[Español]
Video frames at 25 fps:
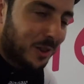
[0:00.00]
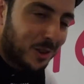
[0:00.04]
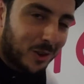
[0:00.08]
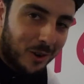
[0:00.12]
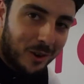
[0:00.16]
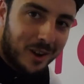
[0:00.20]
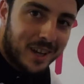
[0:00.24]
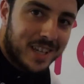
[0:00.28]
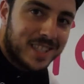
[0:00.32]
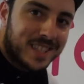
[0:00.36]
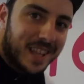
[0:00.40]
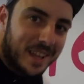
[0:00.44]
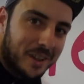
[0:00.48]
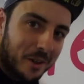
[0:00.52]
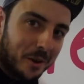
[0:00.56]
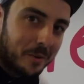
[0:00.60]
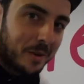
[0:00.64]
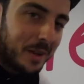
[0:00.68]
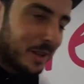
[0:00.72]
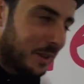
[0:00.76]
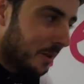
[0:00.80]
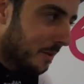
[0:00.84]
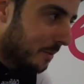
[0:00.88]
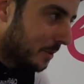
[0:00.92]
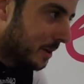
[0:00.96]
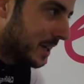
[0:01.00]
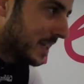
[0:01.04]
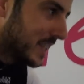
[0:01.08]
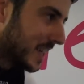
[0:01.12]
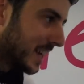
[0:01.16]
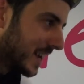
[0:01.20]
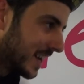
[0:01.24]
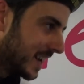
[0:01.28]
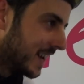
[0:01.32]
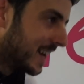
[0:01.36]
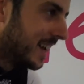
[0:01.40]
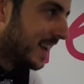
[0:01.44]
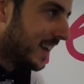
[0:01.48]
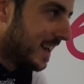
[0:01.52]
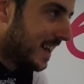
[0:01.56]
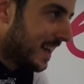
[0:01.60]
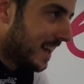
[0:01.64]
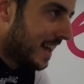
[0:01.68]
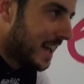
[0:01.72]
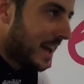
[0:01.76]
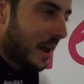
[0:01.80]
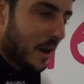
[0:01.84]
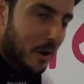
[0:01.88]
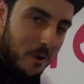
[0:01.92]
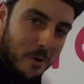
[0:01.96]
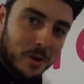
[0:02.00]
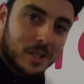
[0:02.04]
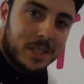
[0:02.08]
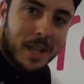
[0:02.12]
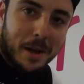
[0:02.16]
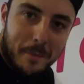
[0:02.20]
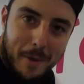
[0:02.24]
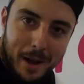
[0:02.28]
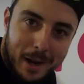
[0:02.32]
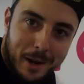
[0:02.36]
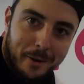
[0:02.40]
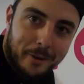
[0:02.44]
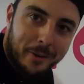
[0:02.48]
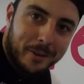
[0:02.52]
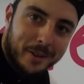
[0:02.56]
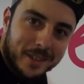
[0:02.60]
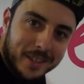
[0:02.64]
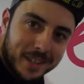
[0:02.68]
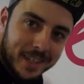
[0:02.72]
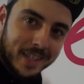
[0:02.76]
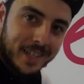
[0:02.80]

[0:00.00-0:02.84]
con todo lo que está lloviendo pues no está mal, ¿no?